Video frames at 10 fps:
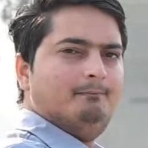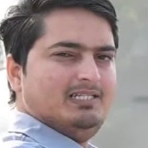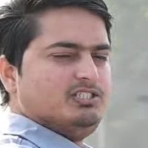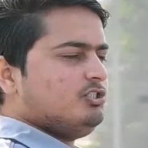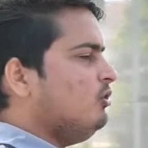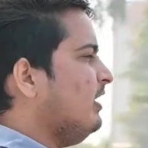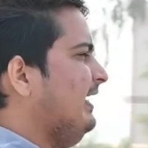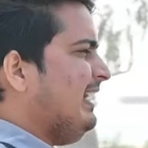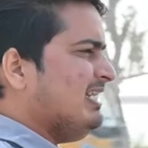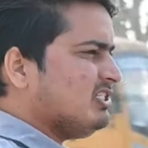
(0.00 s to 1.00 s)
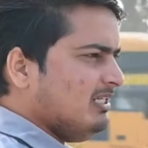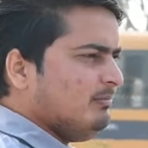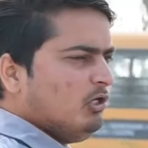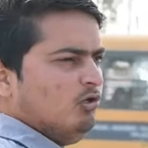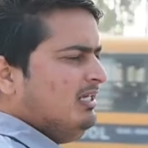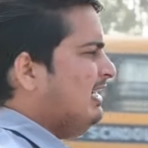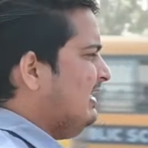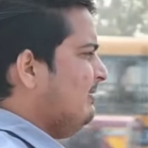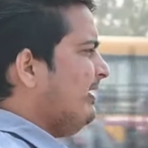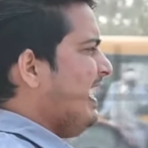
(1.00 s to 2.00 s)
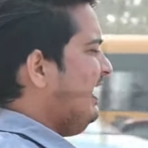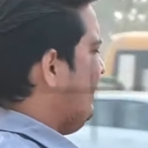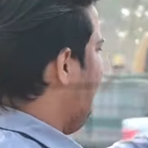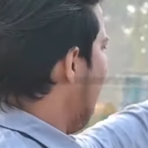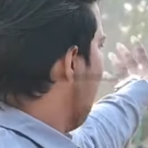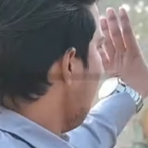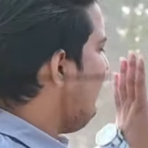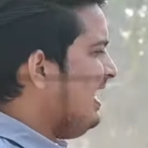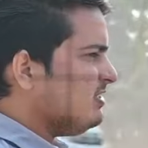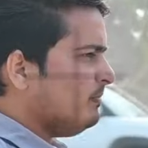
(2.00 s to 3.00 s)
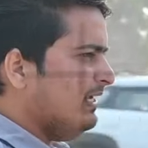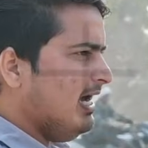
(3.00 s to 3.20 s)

बच्चों की टेंशन बिल्कुल ही लेनी पढ़ाई की पास में ही